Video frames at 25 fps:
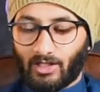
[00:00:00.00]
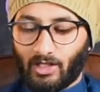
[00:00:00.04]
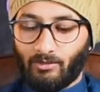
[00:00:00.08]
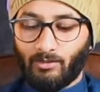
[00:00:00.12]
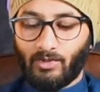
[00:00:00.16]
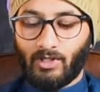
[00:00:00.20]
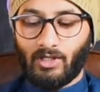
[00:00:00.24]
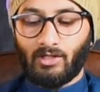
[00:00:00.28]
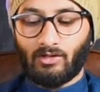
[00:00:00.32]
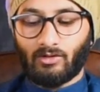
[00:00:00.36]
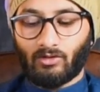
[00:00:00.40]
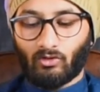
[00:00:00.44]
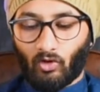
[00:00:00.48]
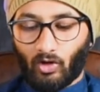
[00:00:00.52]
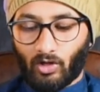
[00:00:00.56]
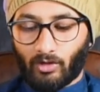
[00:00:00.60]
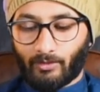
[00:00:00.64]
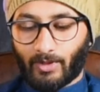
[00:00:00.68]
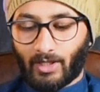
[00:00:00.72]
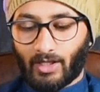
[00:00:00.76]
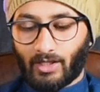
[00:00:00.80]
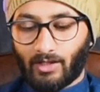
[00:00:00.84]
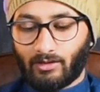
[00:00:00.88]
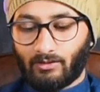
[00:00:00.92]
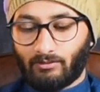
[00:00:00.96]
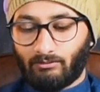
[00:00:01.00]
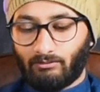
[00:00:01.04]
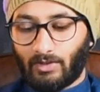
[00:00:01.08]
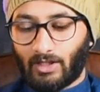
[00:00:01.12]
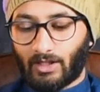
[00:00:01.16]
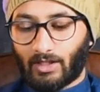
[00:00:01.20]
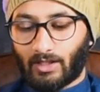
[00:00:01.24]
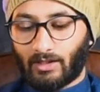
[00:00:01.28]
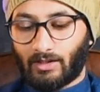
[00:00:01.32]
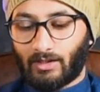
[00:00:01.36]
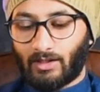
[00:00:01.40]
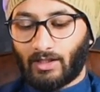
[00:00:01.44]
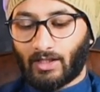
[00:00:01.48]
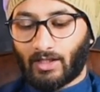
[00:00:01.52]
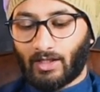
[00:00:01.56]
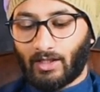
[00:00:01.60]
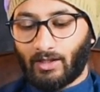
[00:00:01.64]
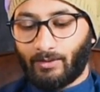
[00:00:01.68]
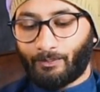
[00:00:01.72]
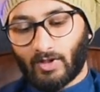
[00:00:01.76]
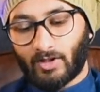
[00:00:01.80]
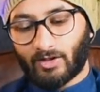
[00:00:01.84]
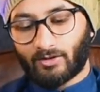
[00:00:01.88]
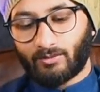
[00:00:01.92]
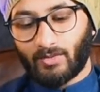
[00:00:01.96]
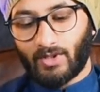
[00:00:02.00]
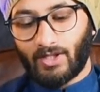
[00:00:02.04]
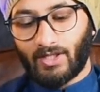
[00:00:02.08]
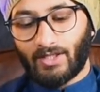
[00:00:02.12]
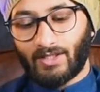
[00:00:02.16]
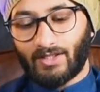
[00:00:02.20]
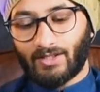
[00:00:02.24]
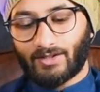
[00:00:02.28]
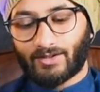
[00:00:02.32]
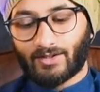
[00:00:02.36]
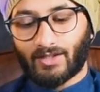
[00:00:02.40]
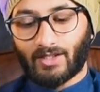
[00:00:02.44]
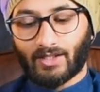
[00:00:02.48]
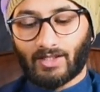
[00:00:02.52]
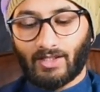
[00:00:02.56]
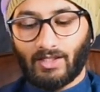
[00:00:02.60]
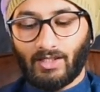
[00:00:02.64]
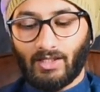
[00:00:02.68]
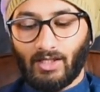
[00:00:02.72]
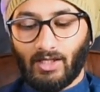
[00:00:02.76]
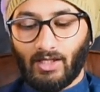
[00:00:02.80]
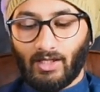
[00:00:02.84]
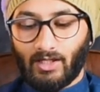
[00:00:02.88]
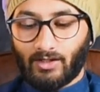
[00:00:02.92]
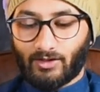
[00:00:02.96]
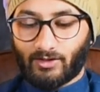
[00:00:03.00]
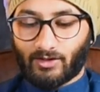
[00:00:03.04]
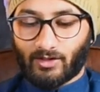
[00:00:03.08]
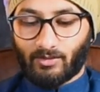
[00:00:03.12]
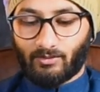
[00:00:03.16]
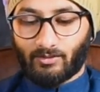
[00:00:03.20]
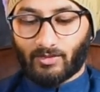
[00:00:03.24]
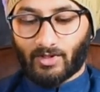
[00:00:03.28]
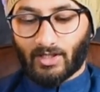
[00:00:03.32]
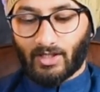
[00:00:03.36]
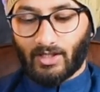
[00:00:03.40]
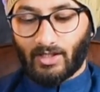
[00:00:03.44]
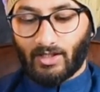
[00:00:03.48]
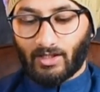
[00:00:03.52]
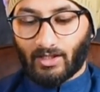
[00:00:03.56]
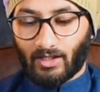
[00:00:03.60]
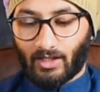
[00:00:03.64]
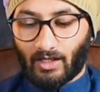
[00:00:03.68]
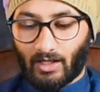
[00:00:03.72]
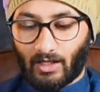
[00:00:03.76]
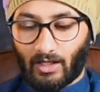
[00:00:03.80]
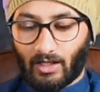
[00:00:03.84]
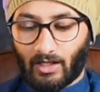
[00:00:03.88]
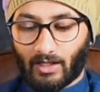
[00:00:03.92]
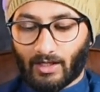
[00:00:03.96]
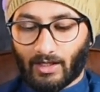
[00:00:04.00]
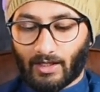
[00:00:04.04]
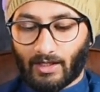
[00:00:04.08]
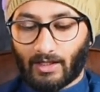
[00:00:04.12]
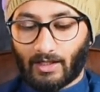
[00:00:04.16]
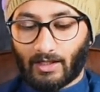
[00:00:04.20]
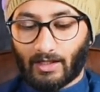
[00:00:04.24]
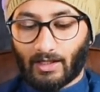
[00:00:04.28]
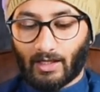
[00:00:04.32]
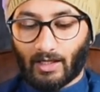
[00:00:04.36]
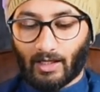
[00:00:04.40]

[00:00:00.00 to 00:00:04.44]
ये भी नॉट बैड लेकिन ये कि इसमें इस तरह की सिम ट्रे आ रही